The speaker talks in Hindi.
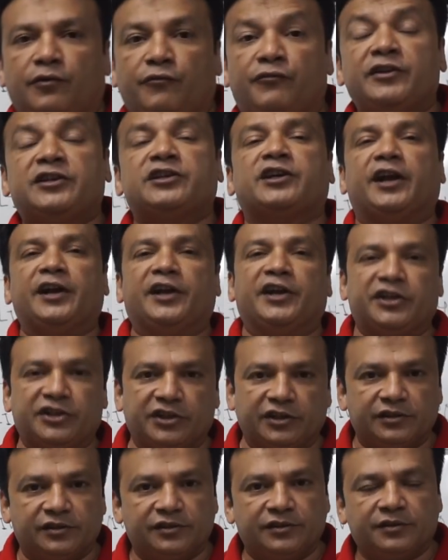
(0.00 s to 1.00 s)
विच
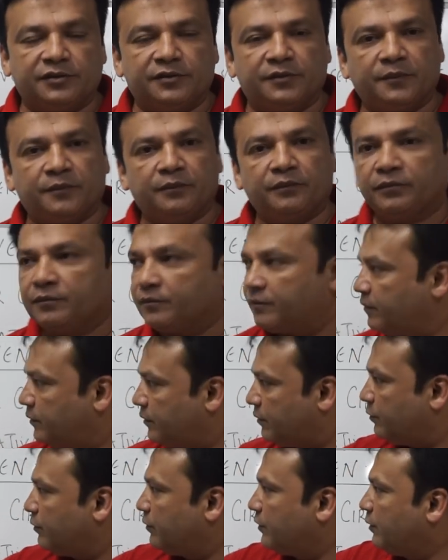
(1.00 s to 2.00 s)
कंडीशंस
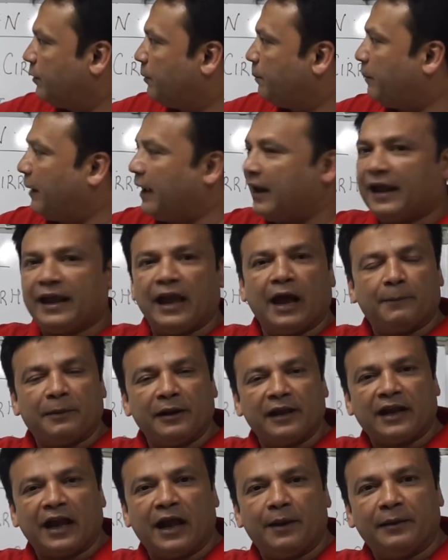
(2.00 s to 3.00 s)
पहला यहां पे
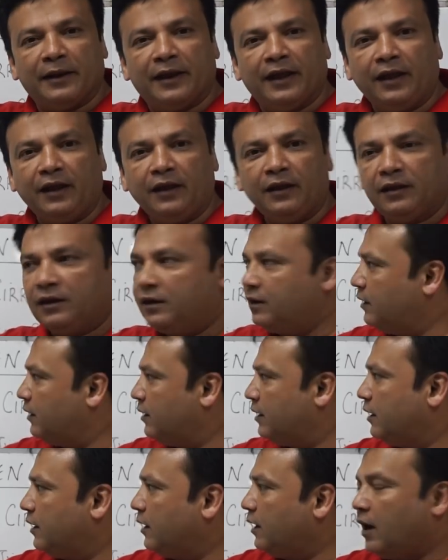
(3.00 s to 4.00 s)
लिखा है मैंने
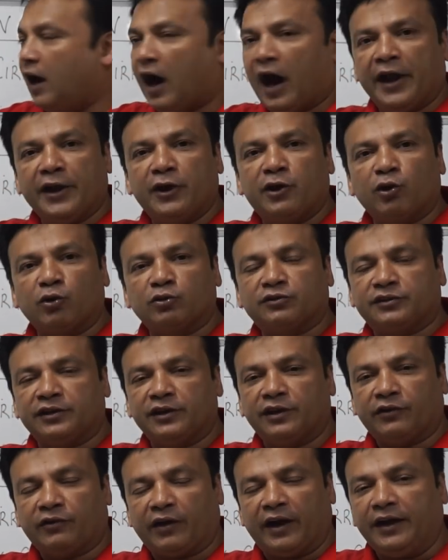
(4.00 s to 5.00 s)

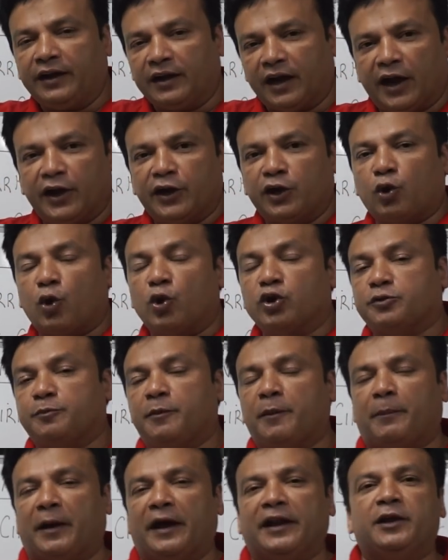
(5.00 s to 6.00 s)
हाइड्रोसील राइट अंडकोश
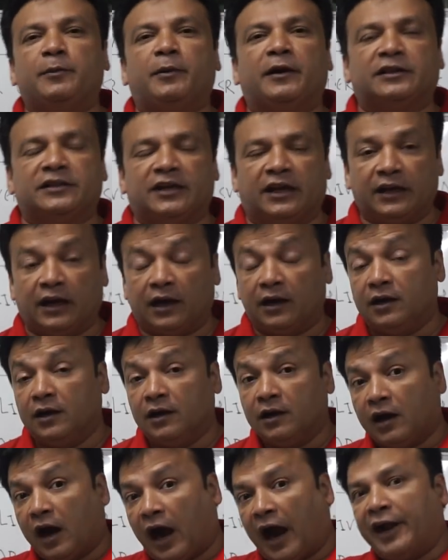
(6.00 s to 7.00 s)
में पानी भर जाना
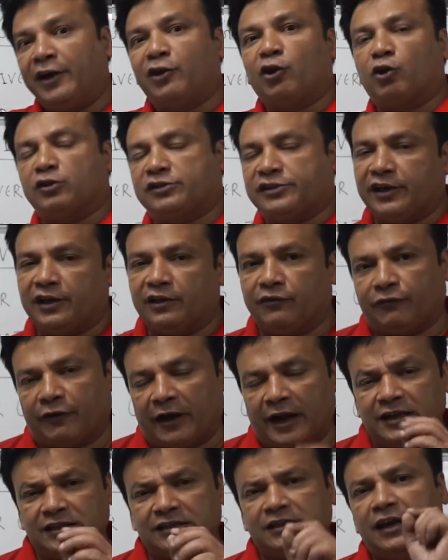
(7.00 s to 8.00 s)
हाइड्रोसील
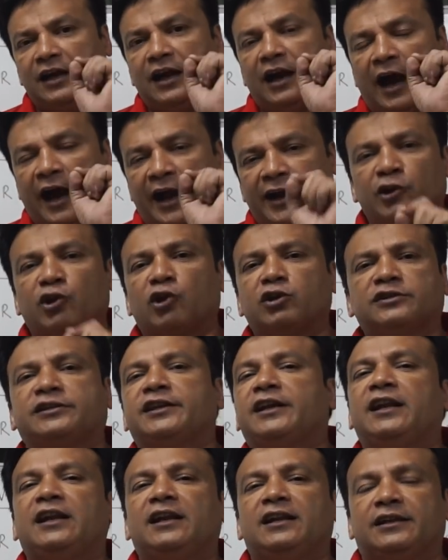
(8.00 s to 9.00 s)
फ्रेंड्स
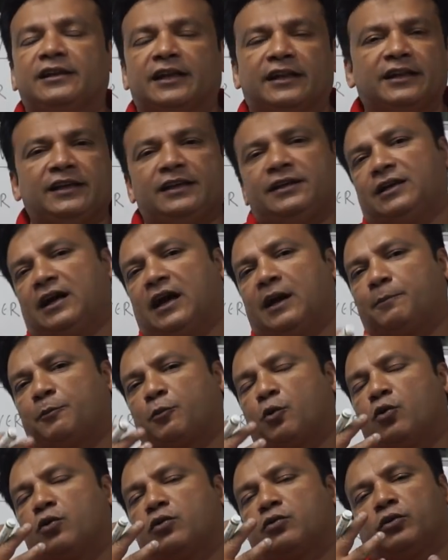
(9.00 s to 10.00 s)
हाइड्रोसील यदि
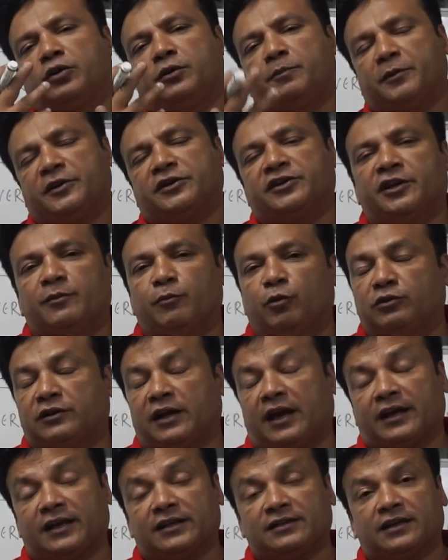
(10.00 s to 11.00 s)
आपको कोई पेशेंट
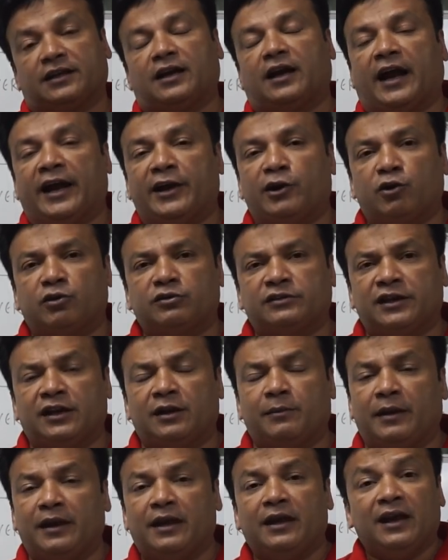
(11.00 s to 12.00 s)
बोलता है कि सर
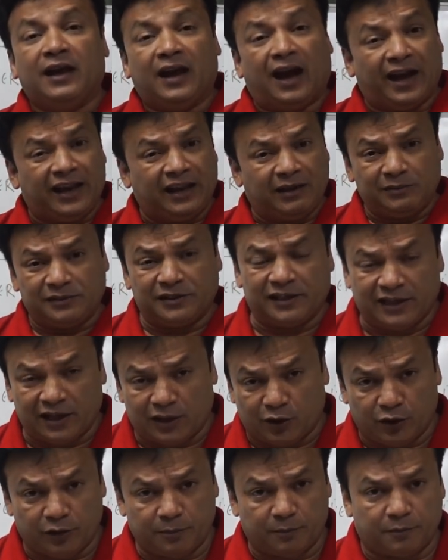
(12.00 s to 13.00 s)
हाइड्रोसील में आईएमसी के
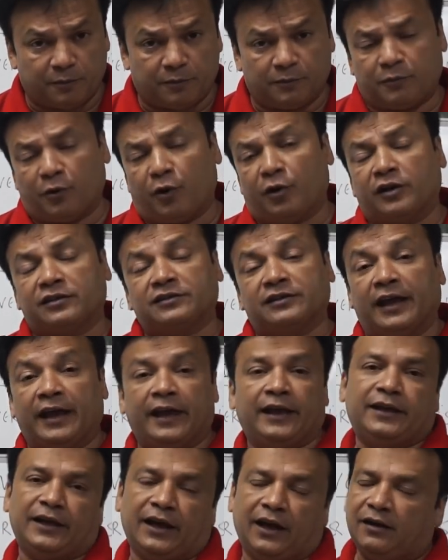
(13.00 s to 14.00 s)
कोई प्रोडक्ट्स
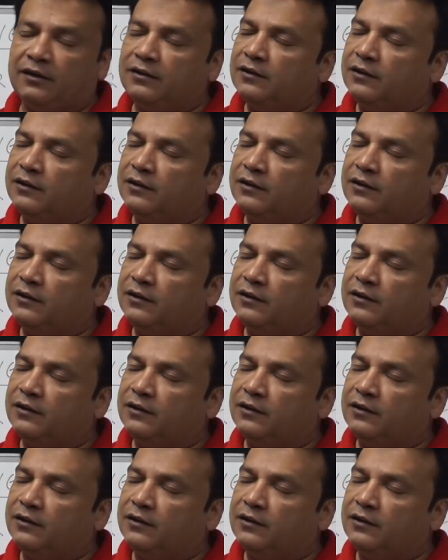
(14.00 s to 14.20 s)
है क्या